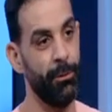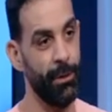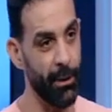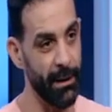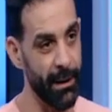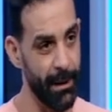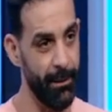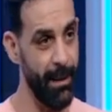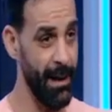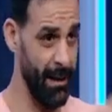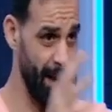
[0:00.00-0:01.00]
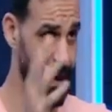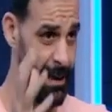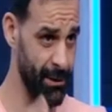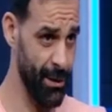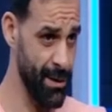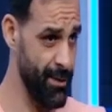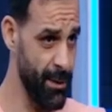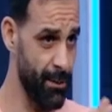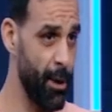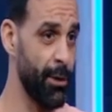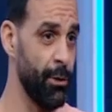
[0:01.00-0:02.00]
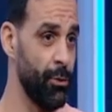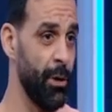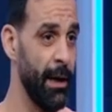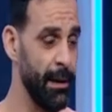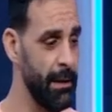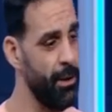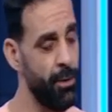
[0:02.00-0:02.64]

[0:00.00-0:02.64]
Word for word: في دوريات غريبة لكن على ترانسفير ماركت والحاجات دي